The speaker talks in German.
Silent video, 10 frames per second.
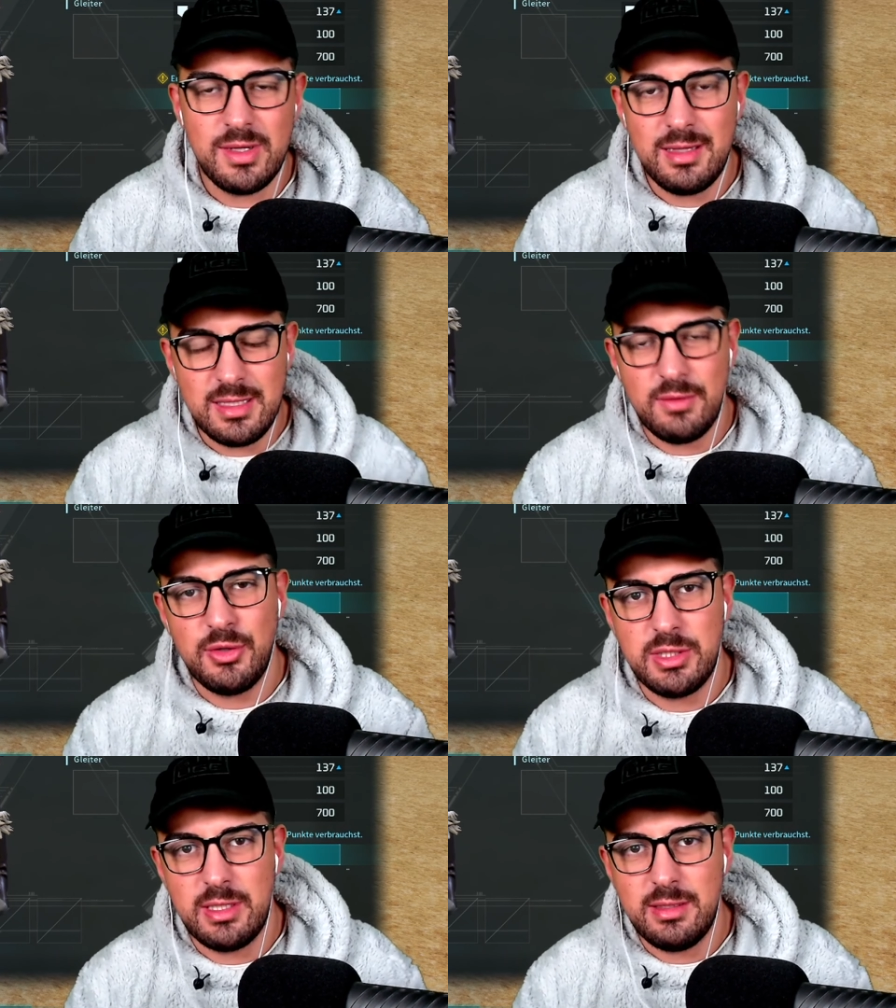wenn ihr diese
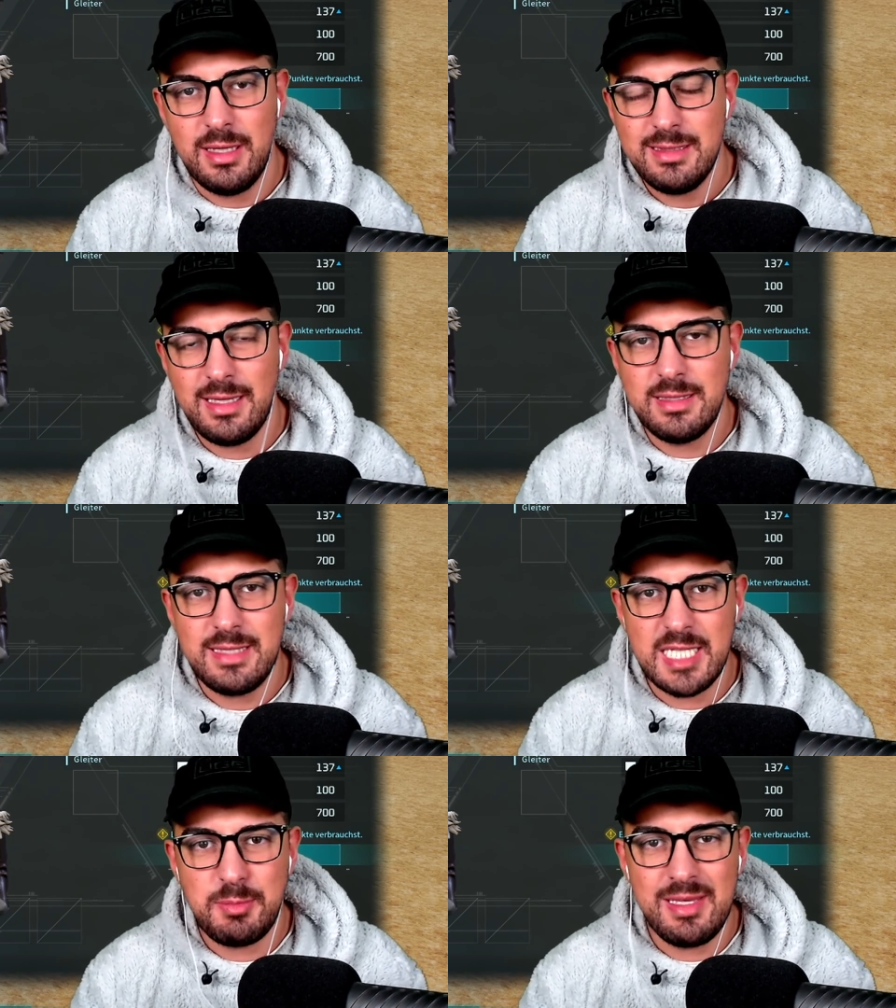versteht, dann ist
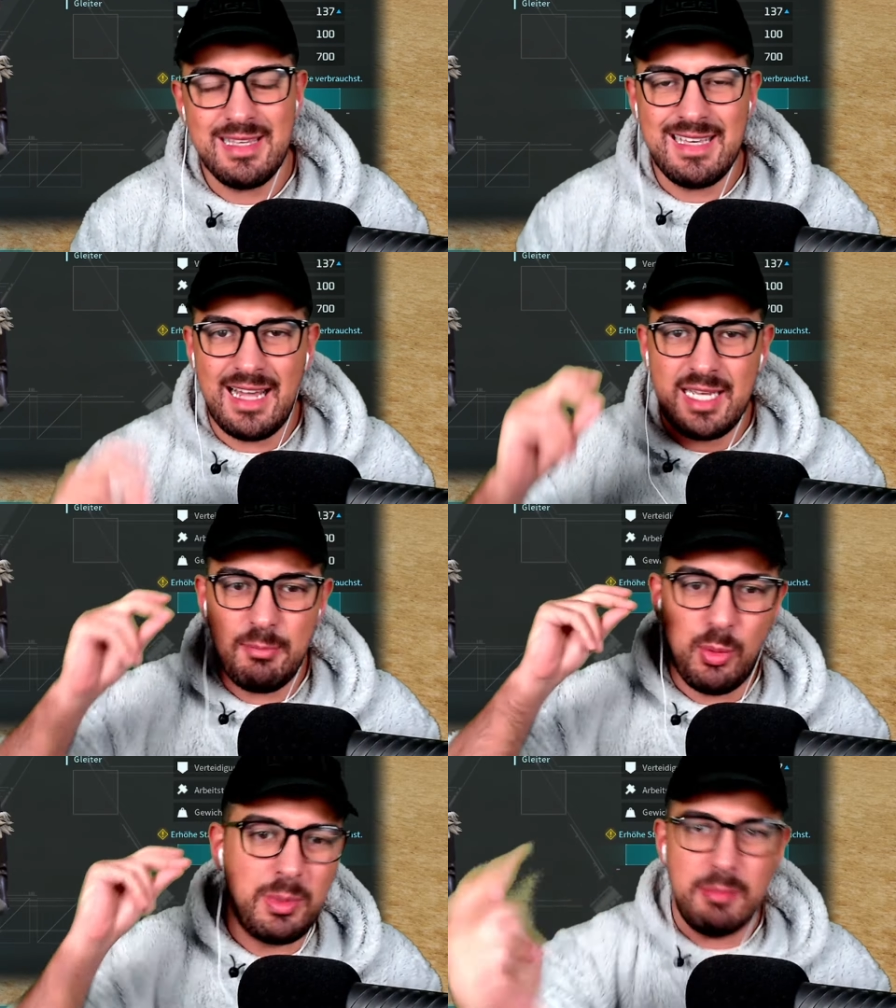XP gar kein
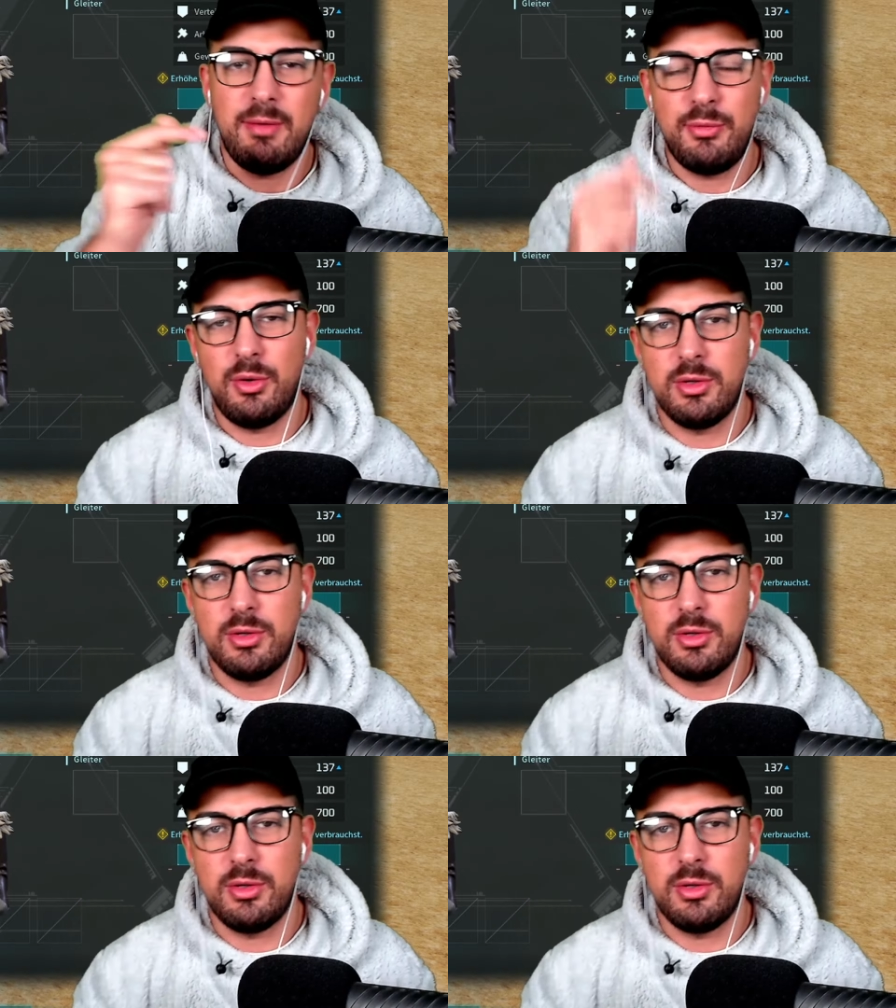Problem mehr für